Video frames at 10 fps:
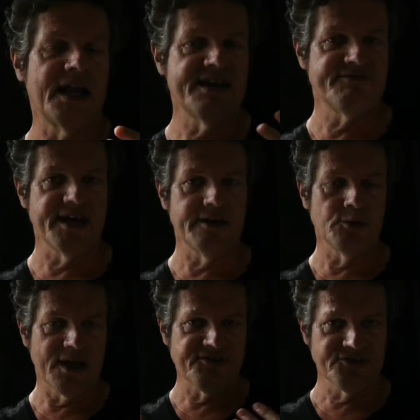l'éveil
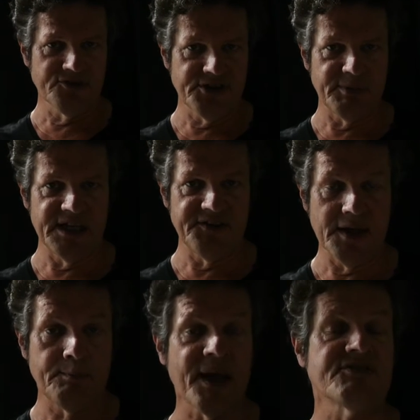de la
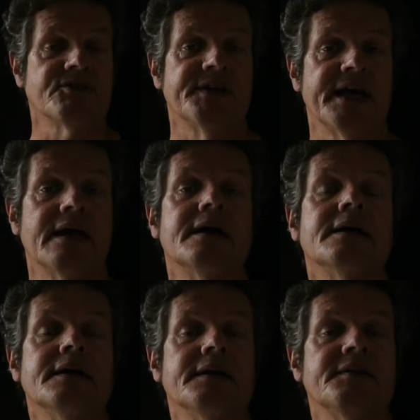sensibilité personnelle
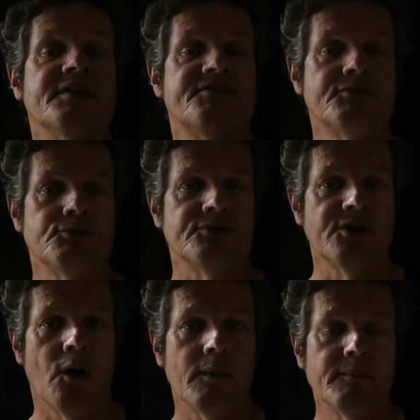des étudiants.